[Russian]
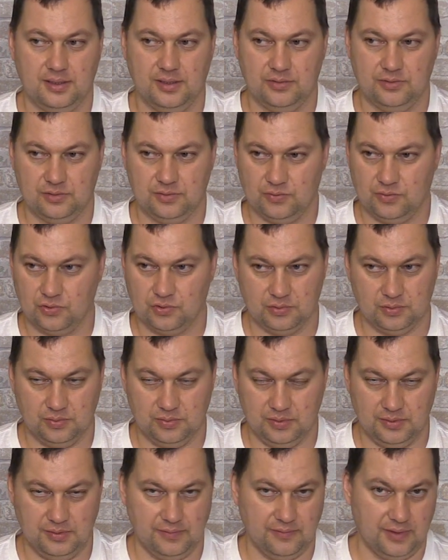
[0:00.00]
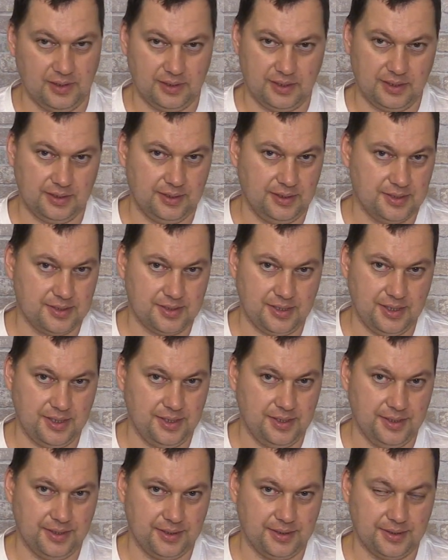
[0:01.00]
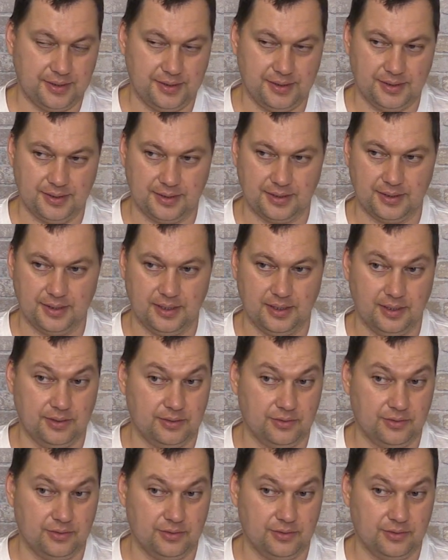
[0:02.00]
Вот, могут быть два таких средненьких и так далее.